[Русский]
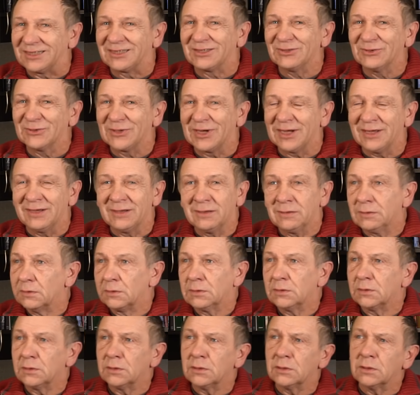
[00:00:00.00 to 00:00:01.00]
сука.
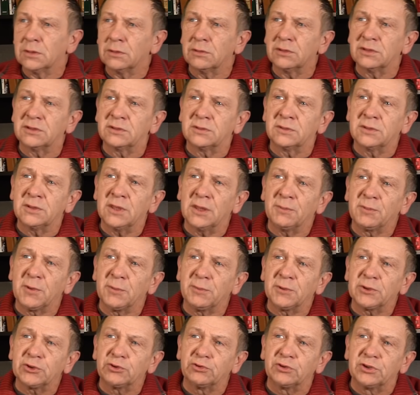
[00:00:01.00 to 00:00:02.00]
я
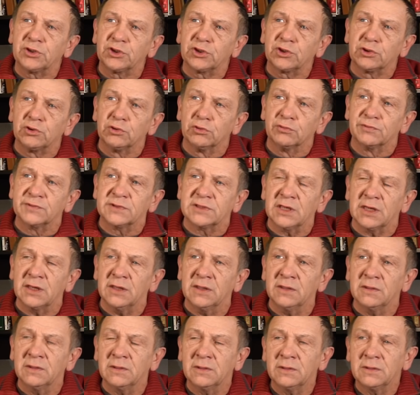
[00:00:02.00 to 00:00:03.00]
попрошу тишину в
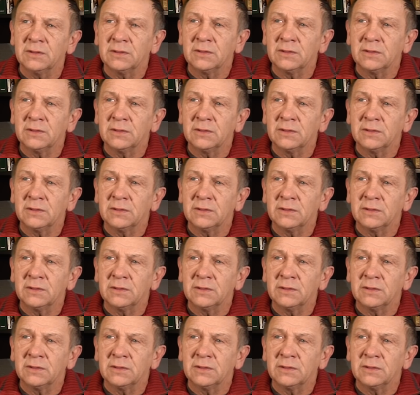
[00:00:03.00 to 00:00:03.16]
зале.